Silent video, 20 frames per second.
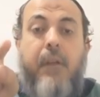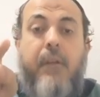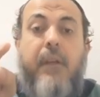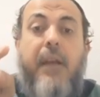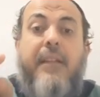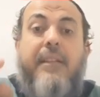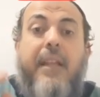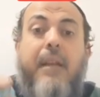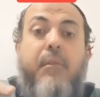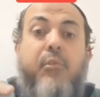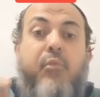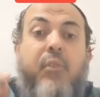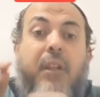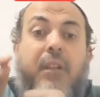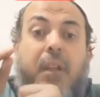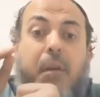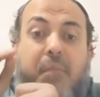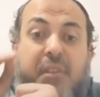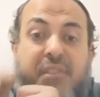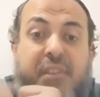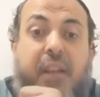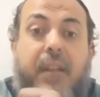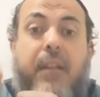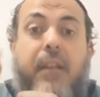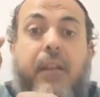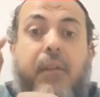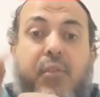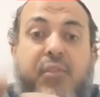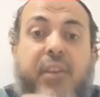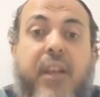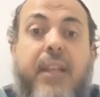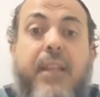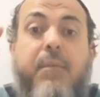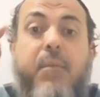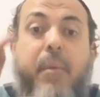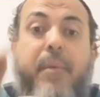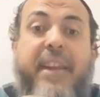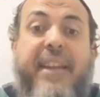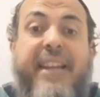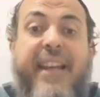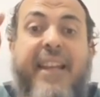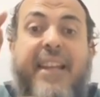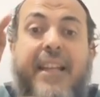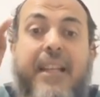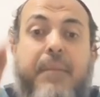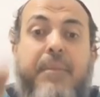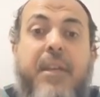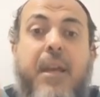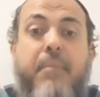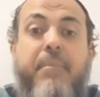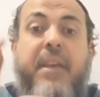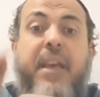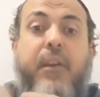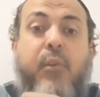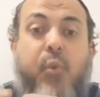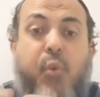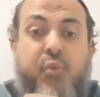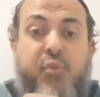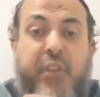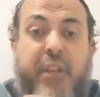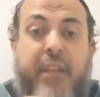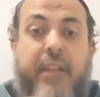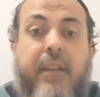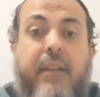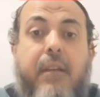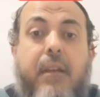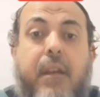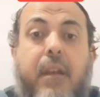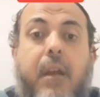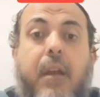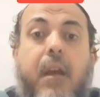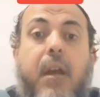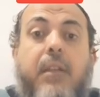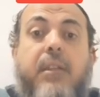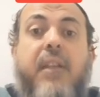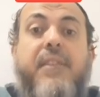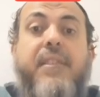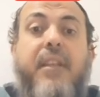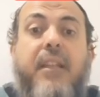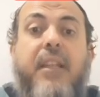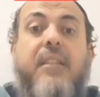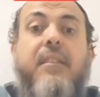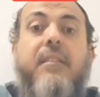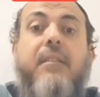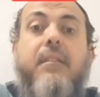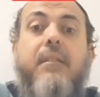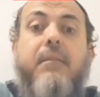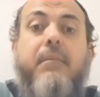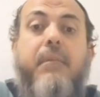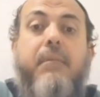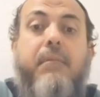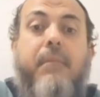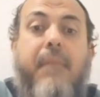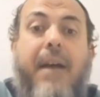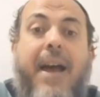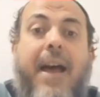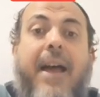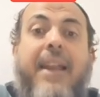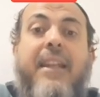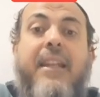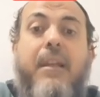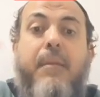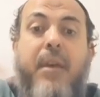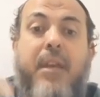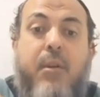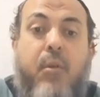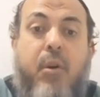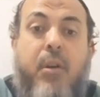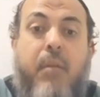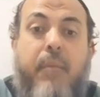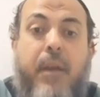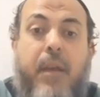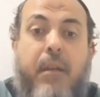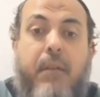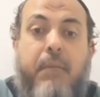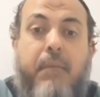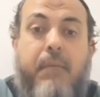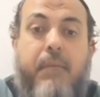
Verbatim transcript: يعني انت لما تقول اللهم صل وسلم وبارك على جميع انبيائك ورسلك انت صليت مع على النبي هو كمان